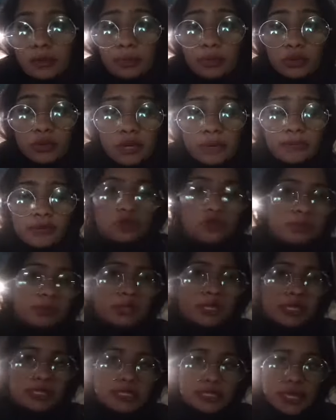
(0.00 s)
पूरा व्यू
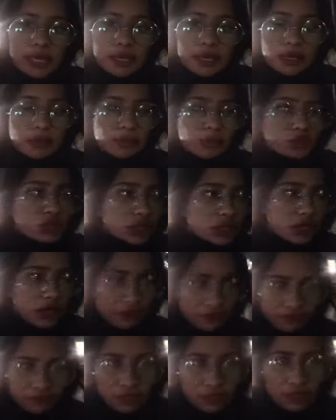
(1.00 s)
मिल जाएगा मुझे
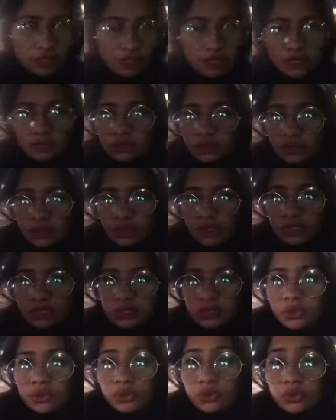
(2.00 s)
काफ़ी दिक्कत हुई थी
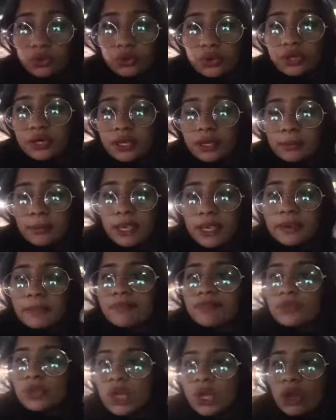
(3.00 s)
इसको ढूंढने में
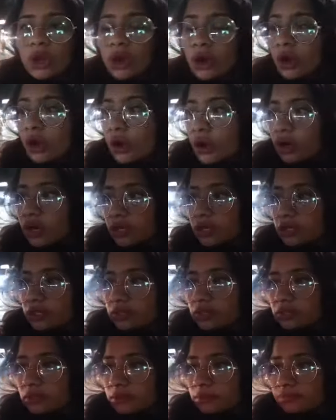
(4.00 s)
और
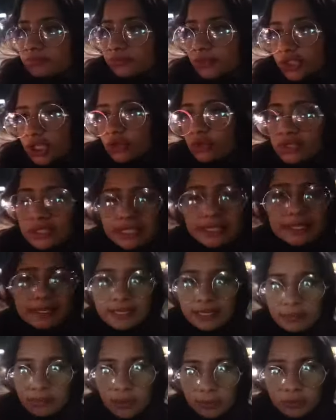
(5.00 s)
चलो इसकी
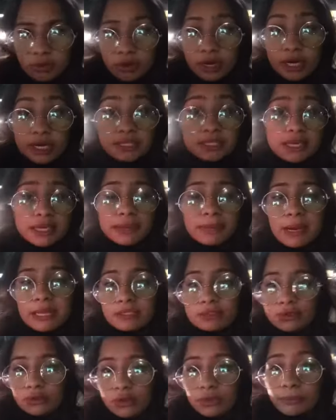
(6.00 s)
घर जाके
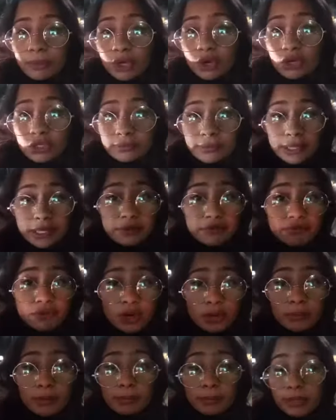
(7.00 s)
बात करूँगी बिकॉज मेरे
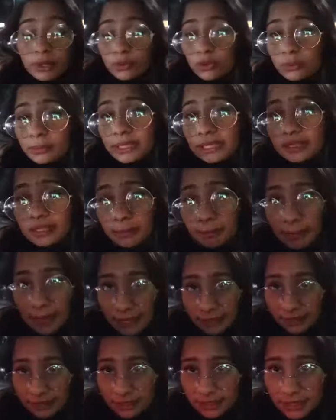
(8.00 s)
फ़ोन में बिल्कुल भी इतनी
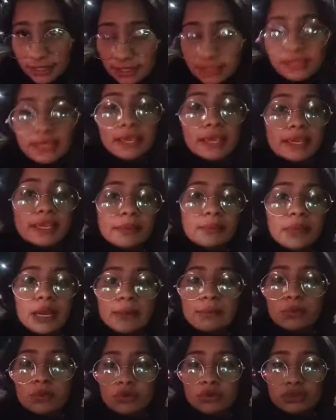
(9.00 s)
बैटरी नहीं है कि मैं
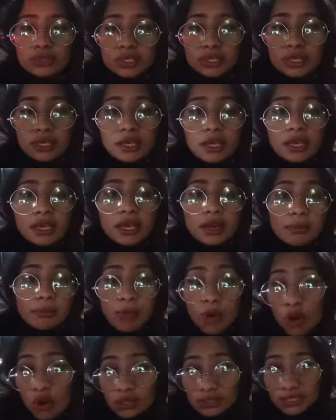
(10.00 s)
आप लोगों से
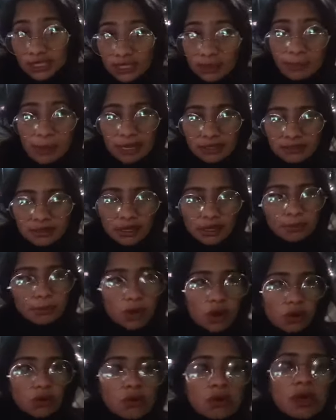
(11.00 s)
बहुत ज़्यादा बात कर
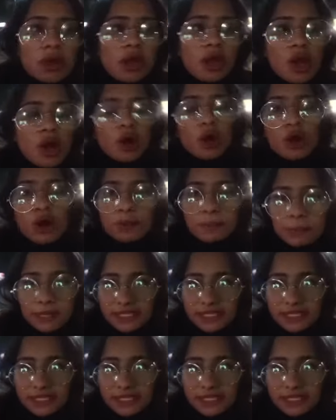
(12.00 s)
पाऊँ और